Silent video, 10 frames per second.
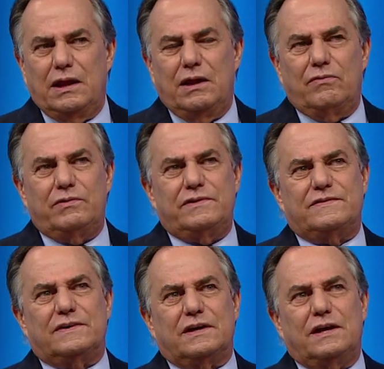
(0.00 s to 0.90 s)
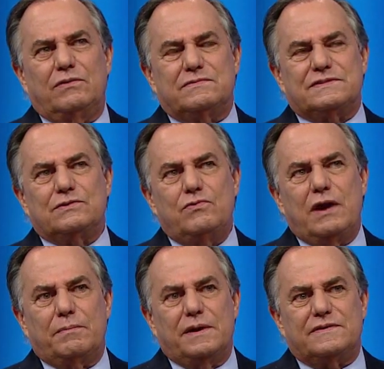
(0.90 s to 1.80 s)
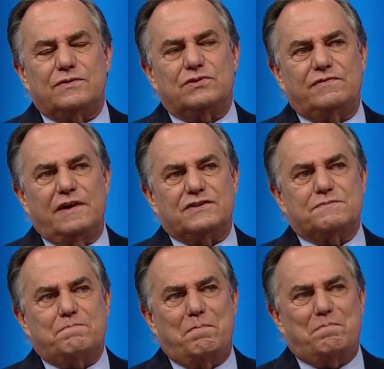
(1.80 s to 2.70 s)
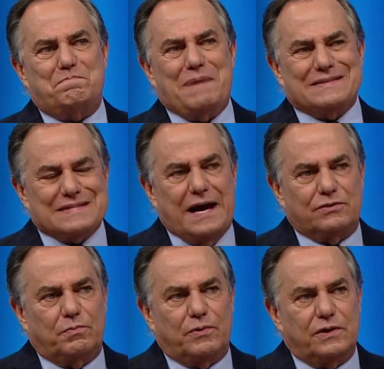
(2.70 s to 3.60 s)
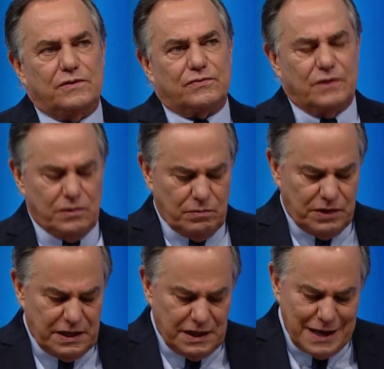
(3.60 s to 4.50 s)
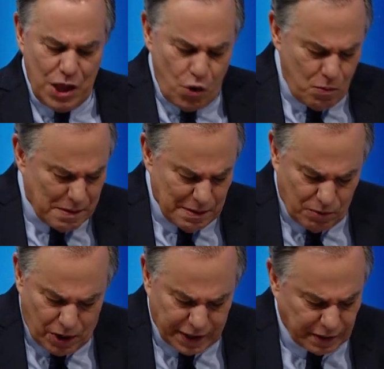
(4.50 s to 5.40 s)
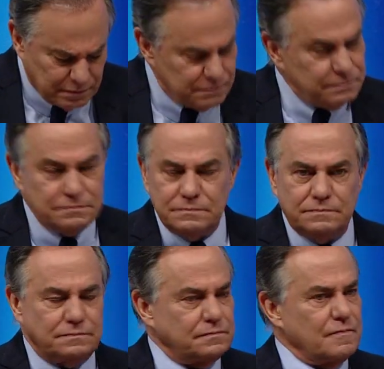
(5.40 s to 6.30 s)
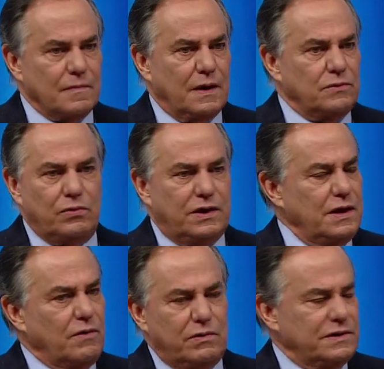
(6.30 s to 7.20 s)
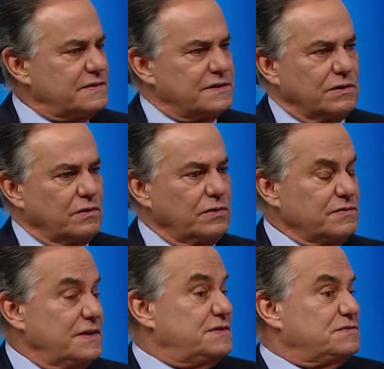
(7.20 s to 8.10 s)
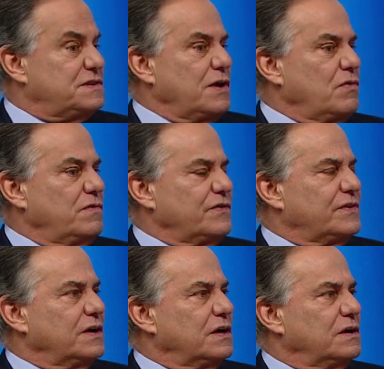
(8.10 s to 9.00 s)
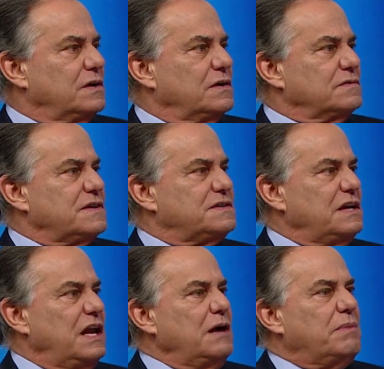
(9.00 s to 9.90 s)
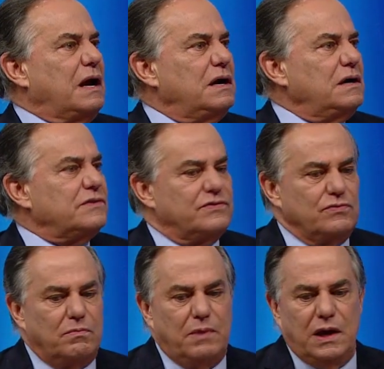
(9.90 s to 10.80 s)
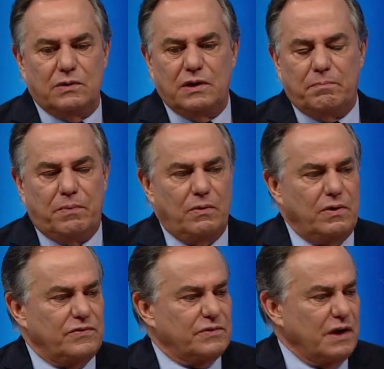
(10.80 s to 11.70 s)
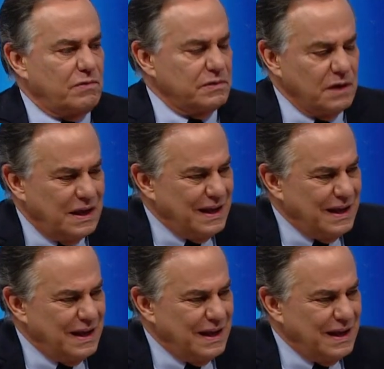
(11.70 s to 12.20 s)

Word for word: eu vou dizer, eu seguramente, se eu tivesse passado por isso, eu não teria nenhuma memória do que aconteceu. Eu não sei se isso tem com você. Você se lembra antes, no meio, depois, o que aconteceu?